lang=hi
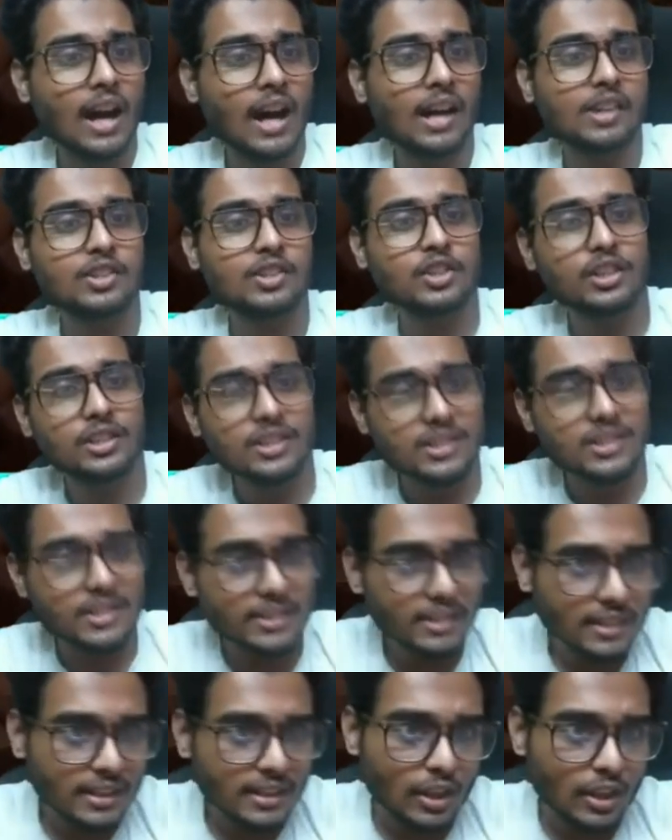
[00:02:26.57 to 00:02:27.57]
आर्चर्स
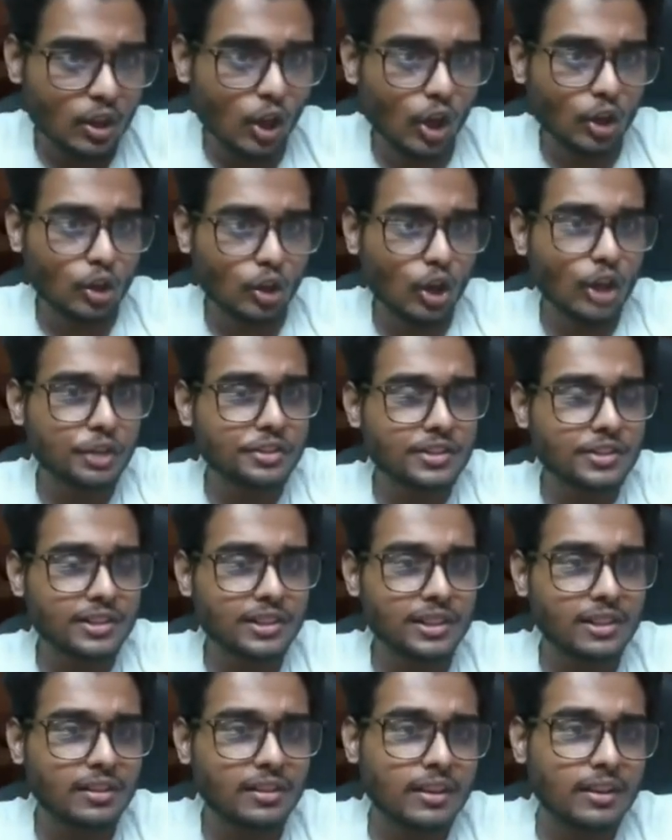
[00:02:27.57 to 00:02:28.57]
लॉग
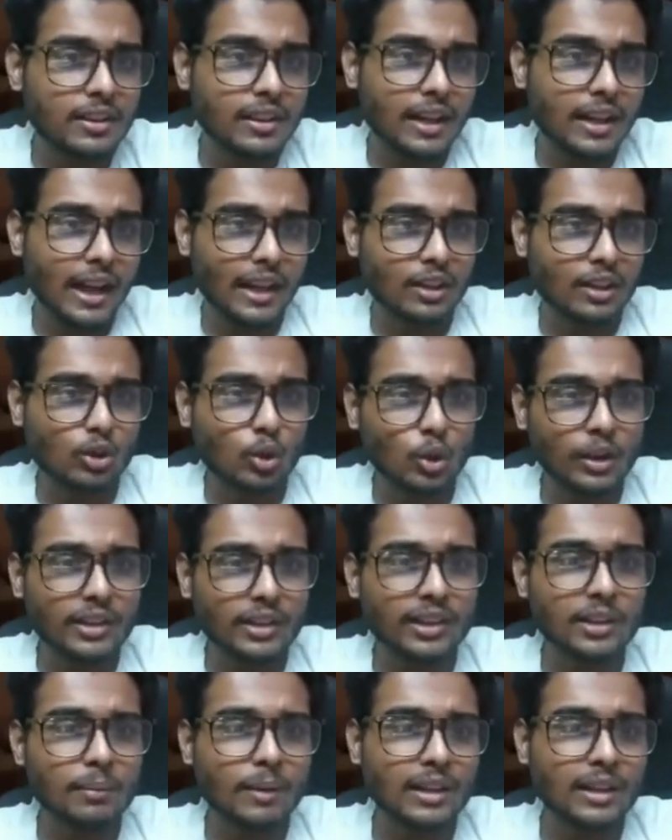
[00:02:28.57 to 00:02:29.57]
लॉन्चर एंड थोड़ी
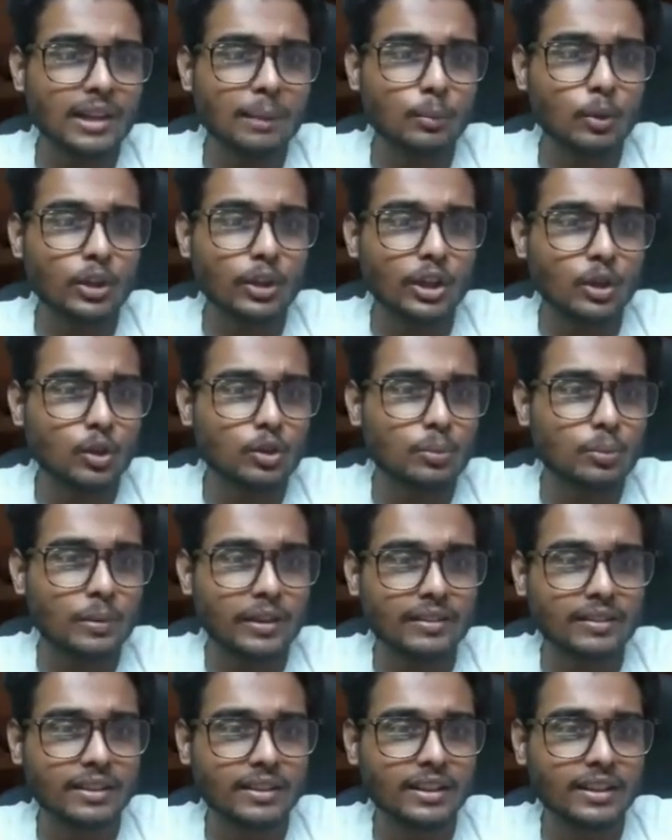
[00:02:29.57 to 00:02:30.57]
देर बाद आपको हीरोज
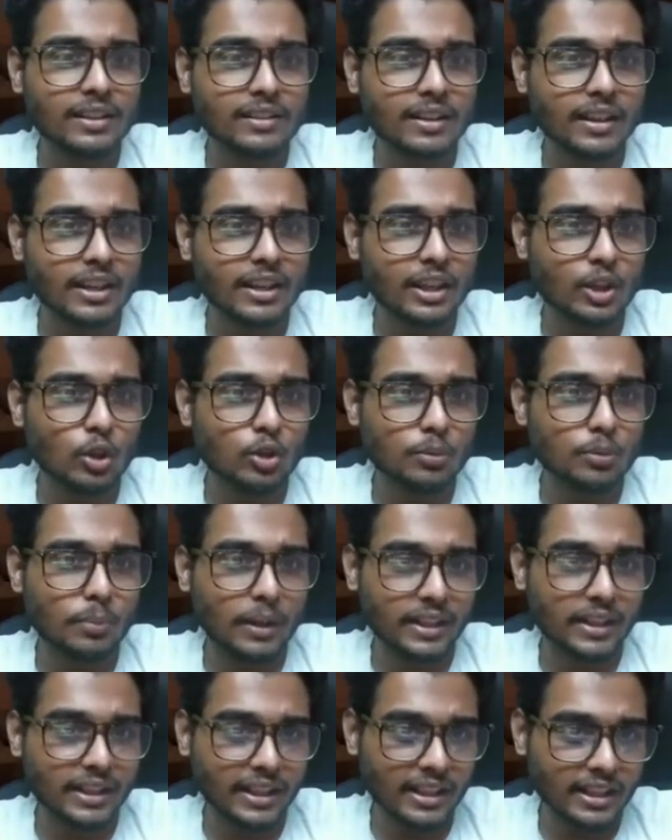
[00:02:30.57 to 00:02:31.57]
प्लेस करने ताकि हीरोज
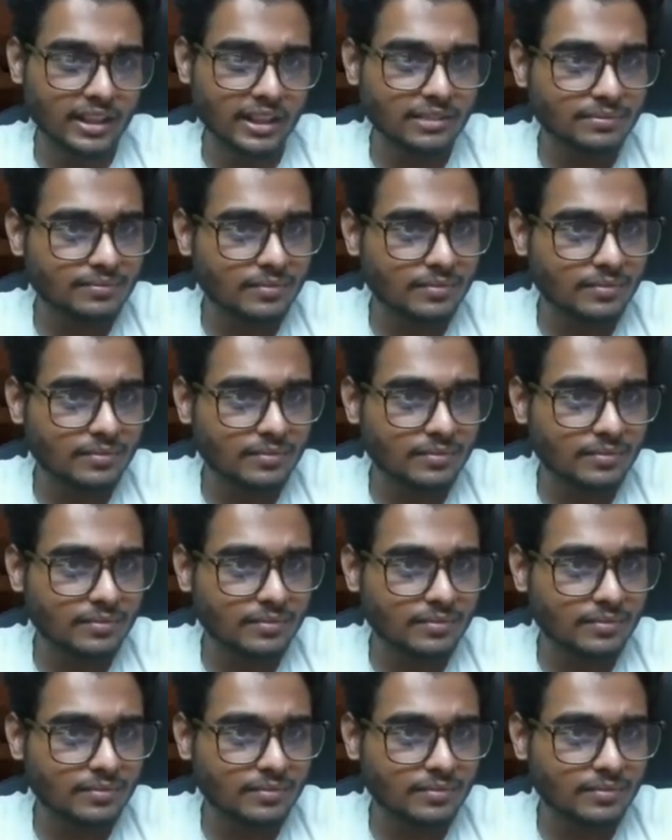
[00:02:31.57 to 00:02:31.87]
भटके ना